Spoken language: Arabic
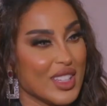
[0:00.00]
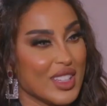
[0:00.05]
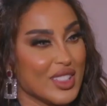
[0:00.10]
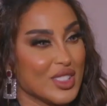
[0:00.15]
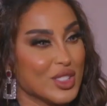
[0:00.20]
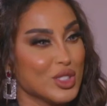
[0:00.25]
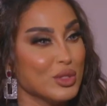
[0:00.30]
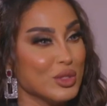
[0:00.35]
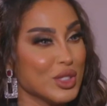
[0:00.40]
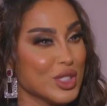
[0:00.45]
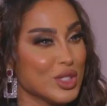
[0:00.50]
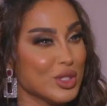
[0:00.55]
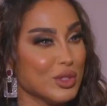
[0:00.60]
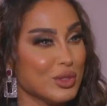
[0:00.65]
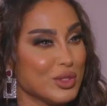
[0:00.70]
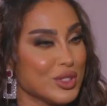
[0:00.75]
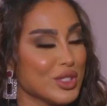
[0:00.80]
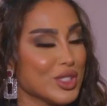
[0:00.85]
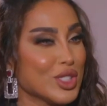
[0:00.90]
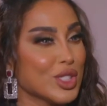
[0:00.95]
تشوف
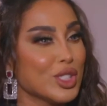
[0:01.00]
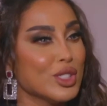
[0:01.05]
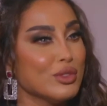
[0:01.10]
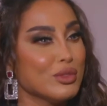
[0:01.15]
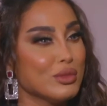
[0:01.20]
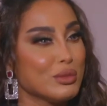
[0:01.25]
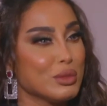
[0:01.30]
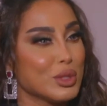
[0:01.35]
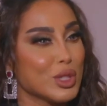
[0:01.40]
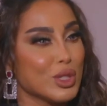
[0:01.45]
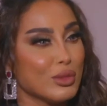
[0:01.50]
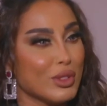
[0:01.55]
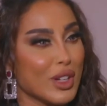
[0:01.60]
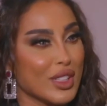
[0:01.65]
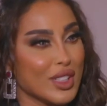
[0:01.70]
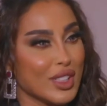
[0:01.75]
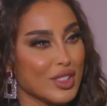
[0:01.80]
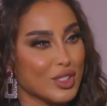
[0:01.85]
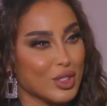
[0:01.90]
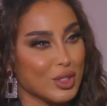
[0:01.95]
شوف شنو شنو
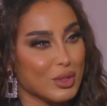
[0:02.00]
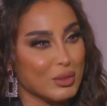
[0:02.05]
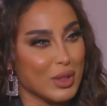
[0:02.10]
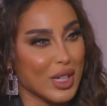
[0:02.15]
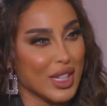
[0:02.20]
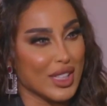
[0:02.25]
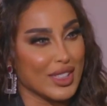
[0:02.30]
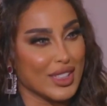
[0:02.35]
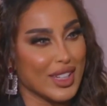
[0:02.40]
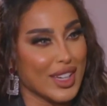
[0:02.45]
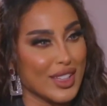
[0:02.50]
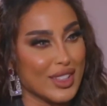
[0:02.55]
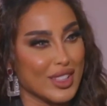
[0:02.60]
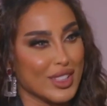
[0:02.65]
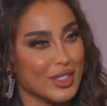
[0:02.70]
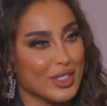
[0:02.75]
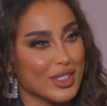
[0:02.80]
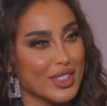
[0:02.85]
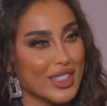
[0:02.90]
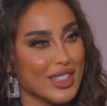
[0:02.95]
فادتكم يعني
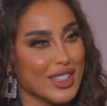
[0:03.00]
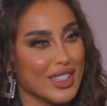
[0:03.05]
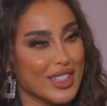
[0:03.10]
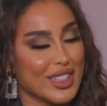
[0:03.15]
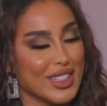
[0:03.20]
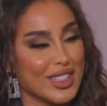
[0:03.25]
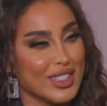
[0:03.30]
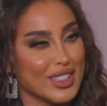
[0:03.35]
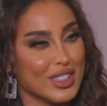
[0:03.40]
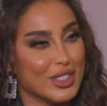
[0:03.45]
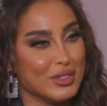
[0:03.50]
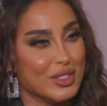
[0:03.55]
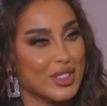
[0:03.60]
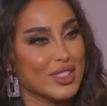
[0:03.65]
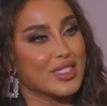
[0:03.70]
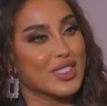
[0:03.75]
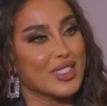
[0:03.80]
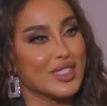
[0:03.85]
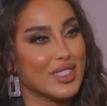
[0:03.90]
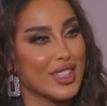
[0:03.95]
هذه
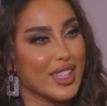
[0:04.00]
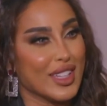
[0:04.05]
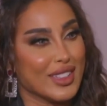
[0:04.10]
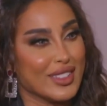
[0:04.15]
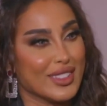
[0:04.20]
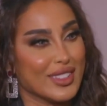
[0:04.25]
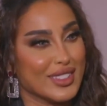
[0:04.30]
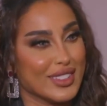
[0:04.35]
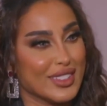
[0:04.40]
الفترتين